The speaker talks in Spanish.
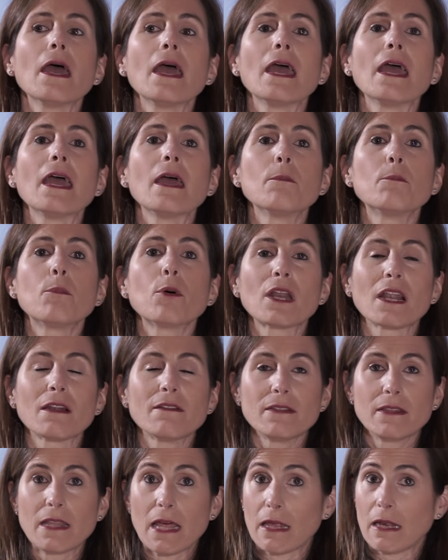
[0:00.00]
eh, por,
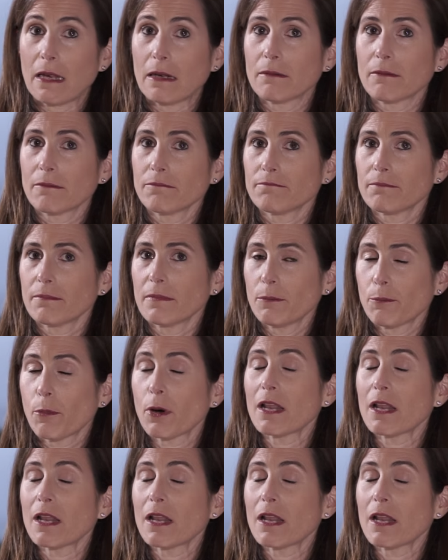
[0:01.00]
el,